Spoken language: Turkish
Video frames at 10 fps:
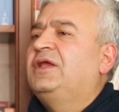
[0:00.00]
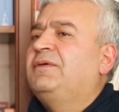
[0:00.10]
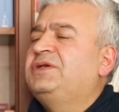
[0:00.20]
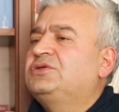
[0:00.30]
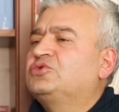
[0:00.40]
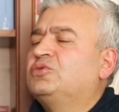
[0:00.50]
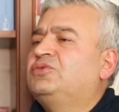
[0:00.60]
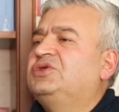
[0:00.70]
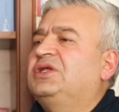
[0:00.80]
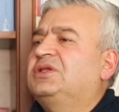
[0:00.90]
e, bir
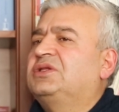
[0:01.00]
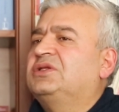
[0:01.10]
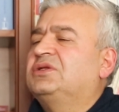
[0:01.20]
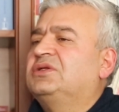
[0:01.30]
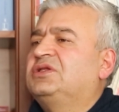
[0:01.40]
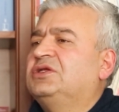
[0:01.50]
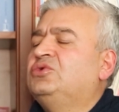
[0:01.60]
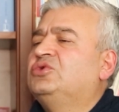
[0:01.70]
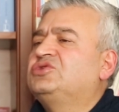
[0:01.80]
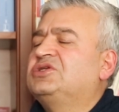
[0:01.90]
cumhuriyetin
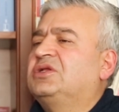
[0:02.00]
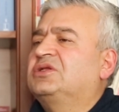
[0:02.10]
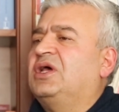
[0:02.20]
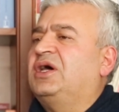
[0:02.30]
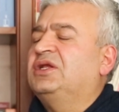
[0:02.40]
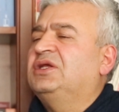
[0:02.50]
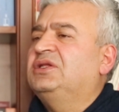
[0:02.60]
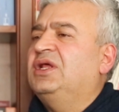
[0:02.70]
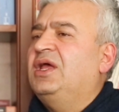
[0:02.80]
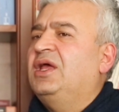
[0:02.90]
100 yıllık
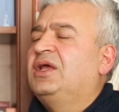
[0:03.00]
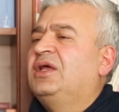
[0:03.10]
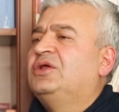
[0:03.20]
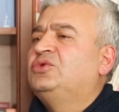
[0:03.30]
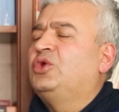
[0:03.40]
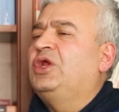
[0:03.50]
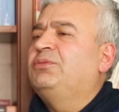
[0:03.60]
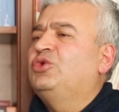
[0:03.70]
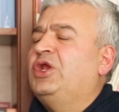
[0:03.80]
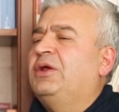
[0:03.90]
tarihinde
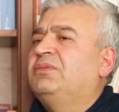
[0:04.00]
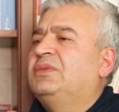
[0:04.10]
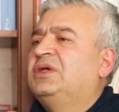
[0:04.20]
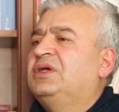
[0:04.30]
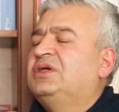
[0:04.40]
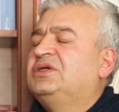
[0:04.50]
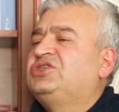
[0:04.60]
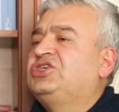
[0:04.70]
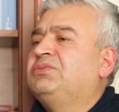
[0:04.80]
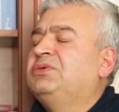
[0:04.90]
dönem dönem
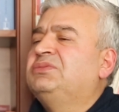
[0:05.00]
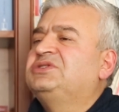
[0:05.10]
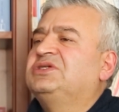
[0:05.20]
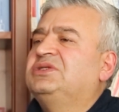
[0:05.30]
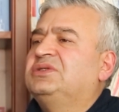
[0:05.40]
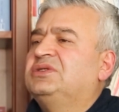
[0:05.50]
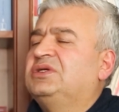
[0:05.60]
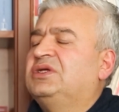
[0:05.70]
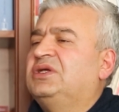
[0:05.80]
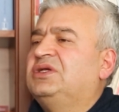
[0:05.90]
kimimizin
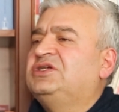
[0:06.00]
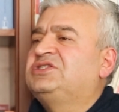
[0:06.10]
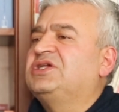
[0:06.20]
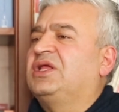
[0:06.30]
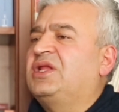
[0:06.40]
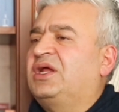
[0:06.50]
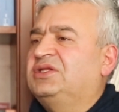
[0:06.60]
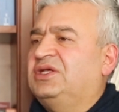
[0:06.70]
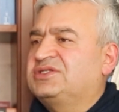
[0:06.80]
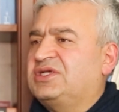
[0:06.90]
e, isyanlar
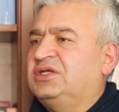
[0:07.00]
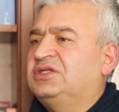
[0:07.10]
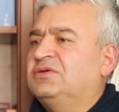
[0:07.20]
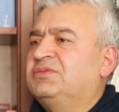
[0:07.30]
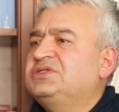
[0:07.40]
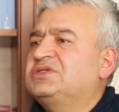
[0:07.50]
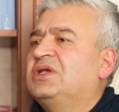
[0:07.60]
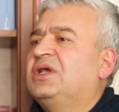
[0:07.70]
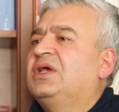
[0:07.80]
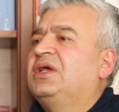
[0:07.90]
diye saydığımız,
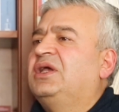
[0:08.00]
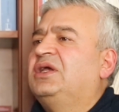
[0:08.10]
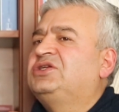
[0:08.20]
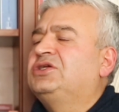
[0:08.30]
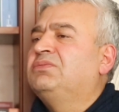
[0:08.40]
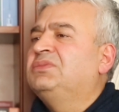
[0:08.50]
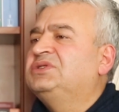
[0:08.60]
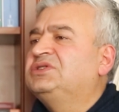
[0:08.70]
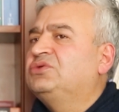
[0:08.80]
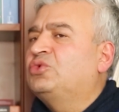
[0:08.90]
e,
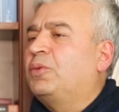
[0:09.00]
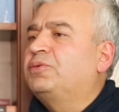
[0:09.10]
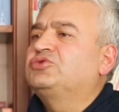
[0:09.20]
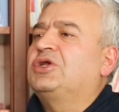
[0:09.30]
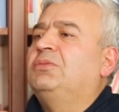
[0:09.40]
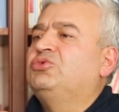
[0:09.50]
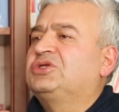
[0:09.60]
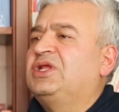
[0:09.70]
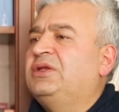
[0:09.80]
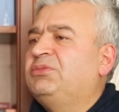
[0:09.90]
kimimizin toplumsal
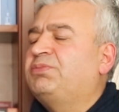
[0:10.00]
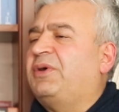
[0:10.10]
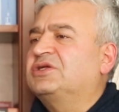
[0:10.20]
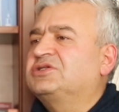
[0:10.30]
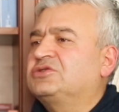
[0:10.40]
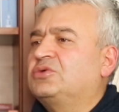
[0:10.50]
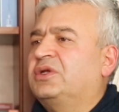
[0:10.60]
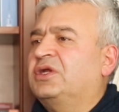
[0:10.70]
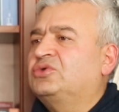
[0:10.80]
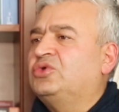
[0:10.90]
mücadelenin bir parçası
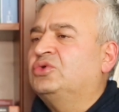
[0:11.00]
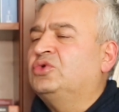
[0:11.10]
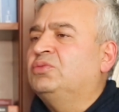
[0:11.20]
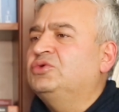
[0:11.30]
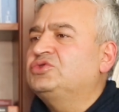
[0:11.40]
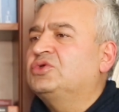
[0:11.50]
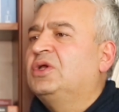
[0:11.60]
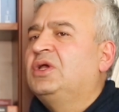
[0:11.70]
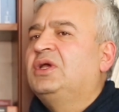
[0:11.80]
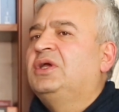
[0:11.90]
olarak gördüğümüz,
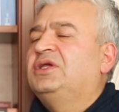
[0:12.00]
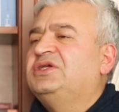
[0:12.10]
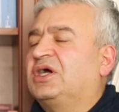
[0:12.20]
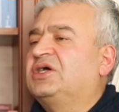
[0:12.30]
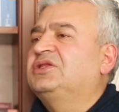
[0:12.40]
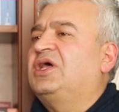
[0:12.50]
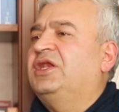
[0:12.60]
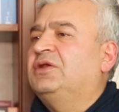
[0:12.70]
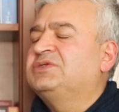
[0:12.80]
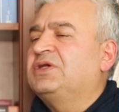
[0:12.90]
yakın
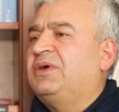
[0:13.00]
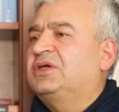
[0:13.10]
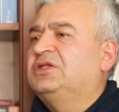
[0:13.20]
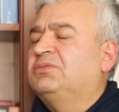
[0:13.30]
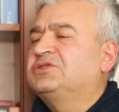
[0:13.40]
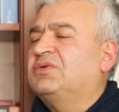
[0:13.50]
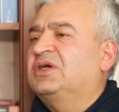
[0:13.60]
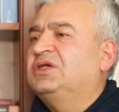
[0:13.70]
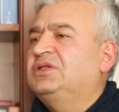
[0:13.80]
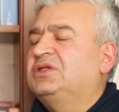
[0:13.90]
tarihimize baktığımız
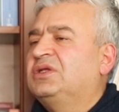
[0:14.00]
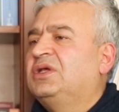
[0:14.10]
vakit